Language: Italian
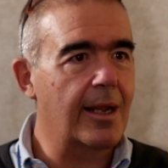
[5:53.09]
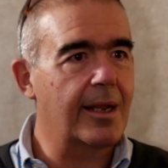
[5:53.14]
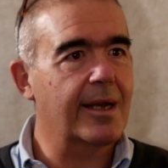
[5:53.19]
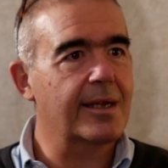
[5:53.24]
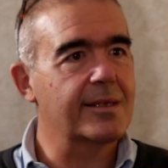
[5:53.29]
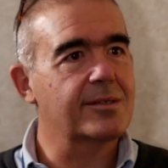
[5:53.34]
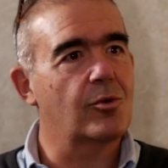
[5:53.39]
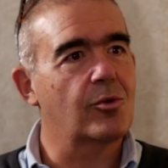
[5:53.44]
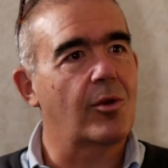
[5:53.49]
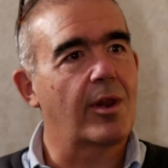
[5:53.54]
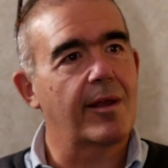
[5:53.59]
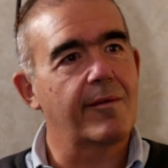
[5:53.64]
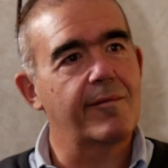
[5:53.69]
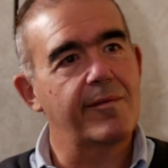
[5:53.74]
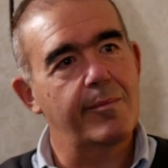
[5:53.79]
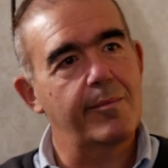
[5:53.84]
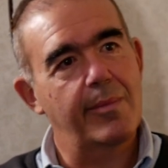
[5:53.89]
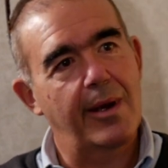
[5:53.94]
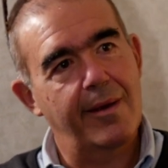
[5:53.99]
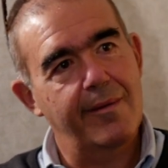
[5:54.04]
il cassone che
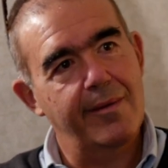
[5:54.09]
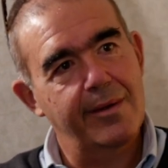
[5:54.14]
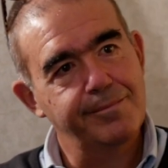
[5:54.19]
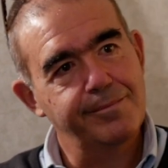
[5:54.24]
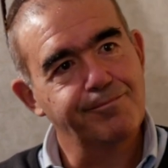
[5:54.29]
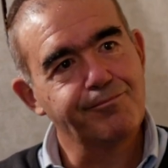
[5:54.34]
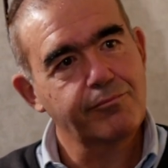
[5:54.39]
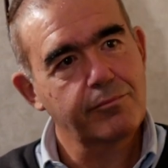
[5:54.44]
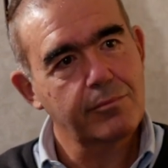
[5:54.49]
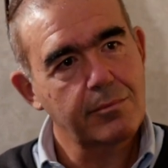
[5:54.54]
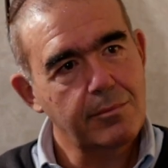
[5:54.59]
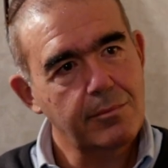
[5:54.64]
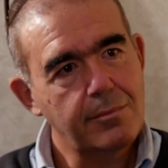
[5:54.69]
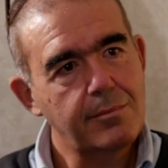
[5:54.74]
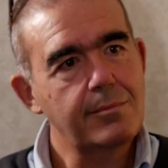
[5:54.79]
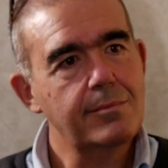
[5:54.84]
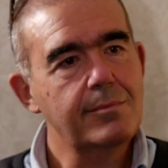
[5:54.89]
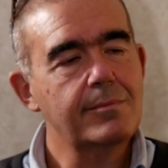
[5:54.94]
vibrava. Accidenti.